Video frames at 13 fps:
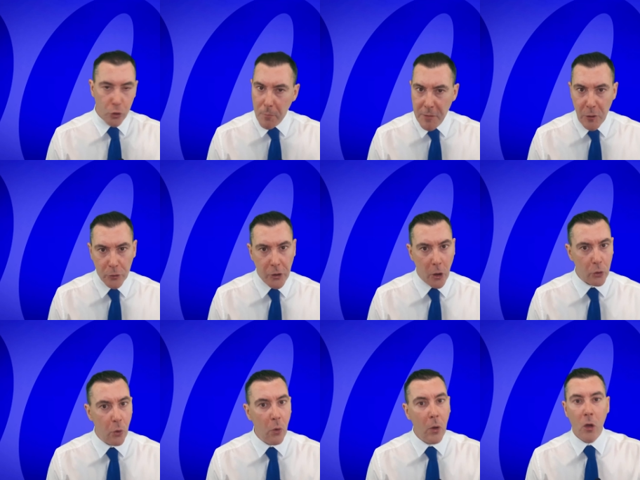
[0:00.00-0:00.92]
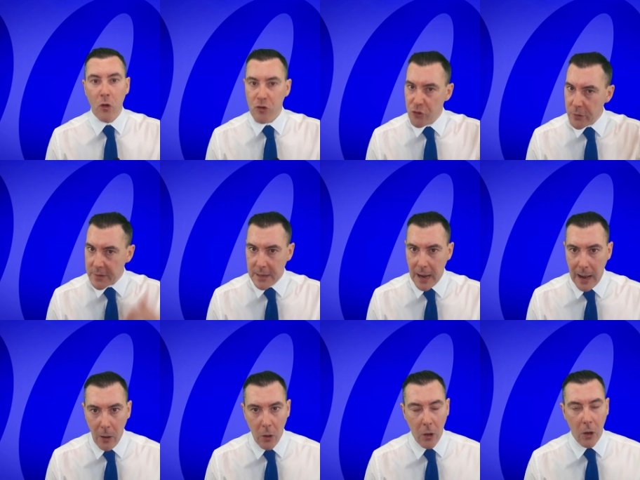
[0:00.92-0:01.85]
depuis Docteur No
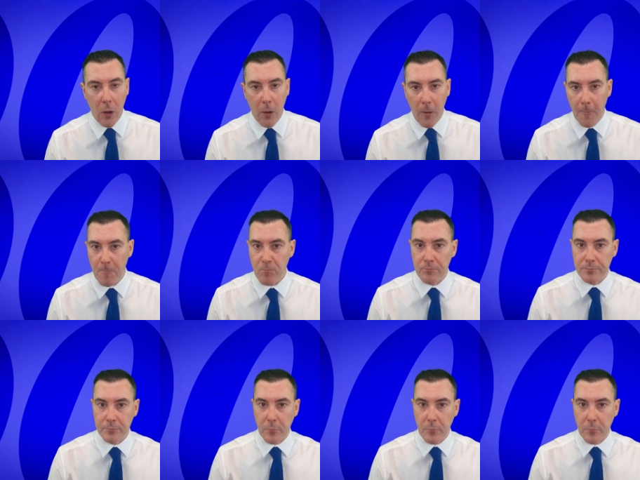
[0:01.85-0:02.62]
jusqu'à euh,